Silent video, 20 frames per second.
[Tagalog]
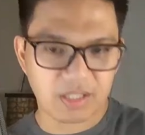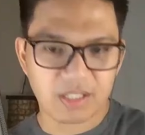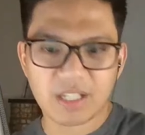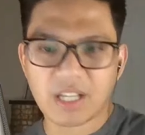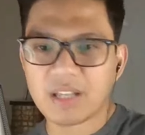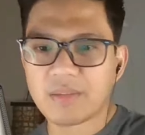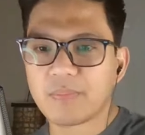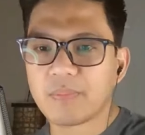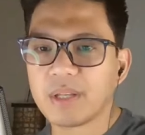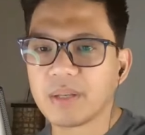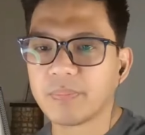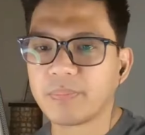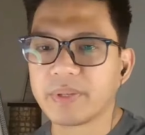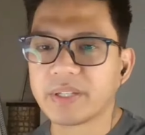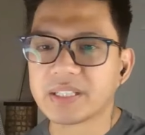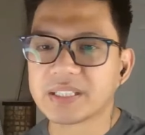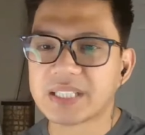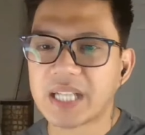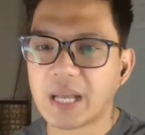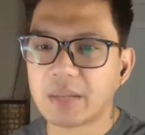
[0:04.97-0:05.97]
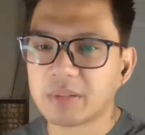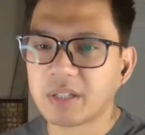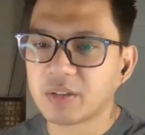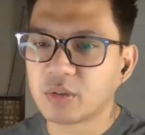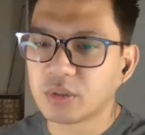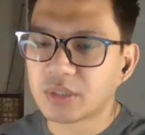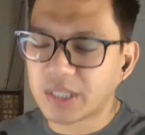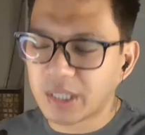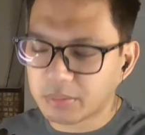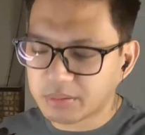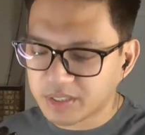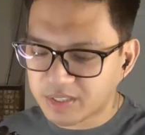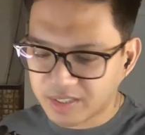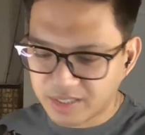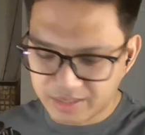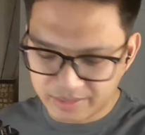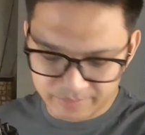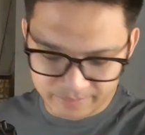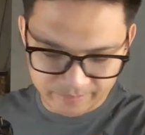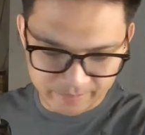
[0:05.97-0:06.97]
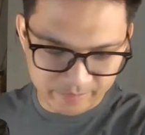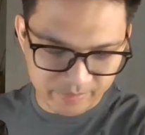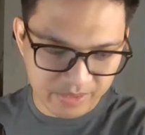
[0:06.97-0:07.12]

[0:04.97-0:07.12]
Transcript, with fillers: kay BP Sara Duterte.